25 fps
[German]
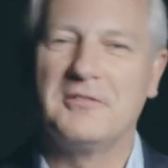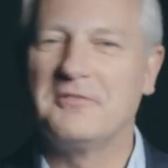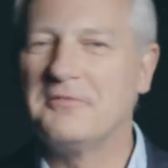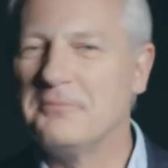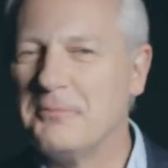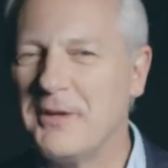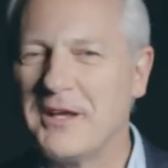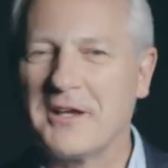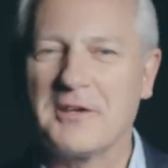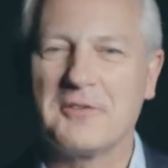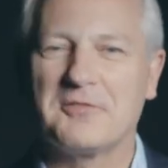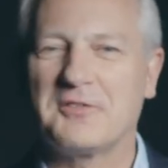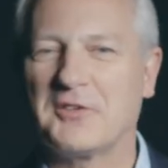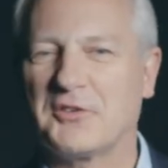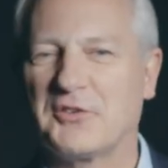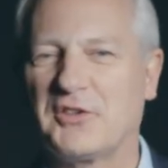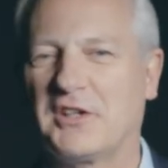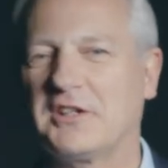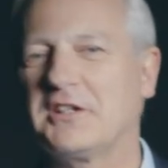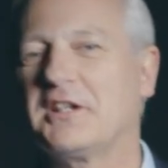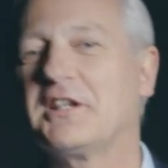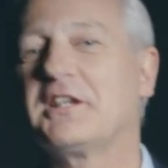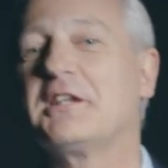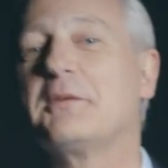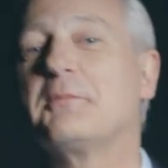mehrere
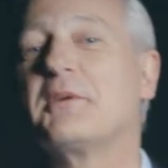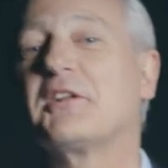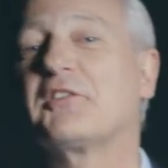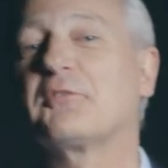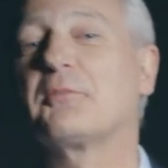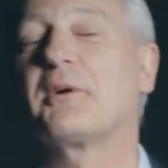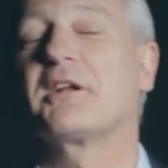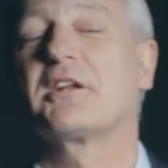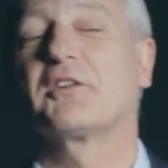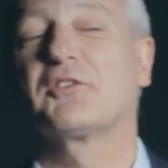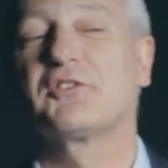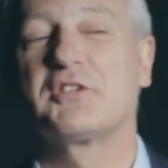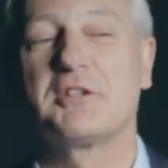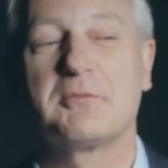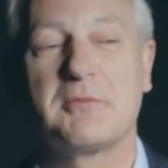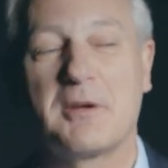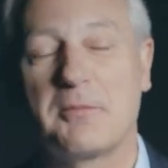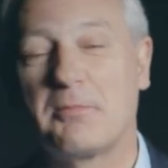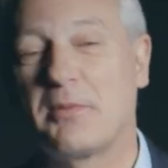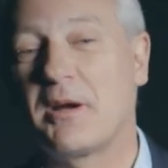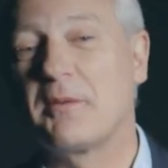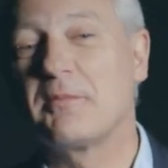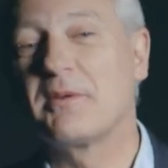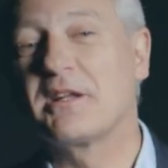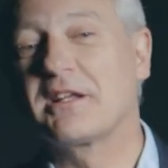Facetten. Ich nehme jetzt mal das Thema
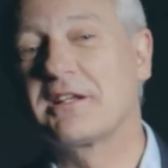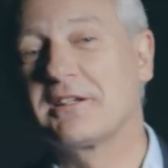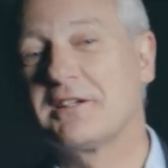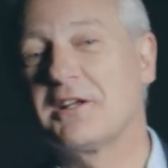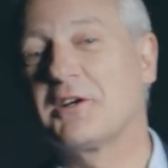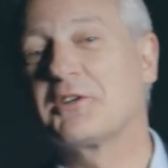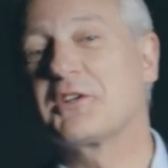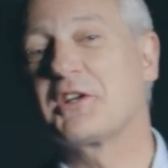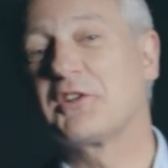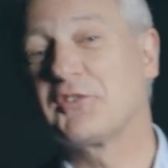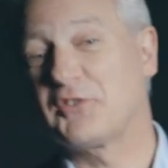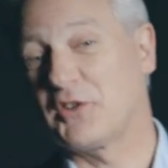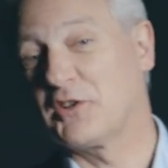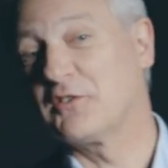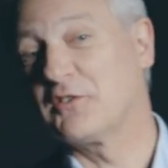Public Cloud als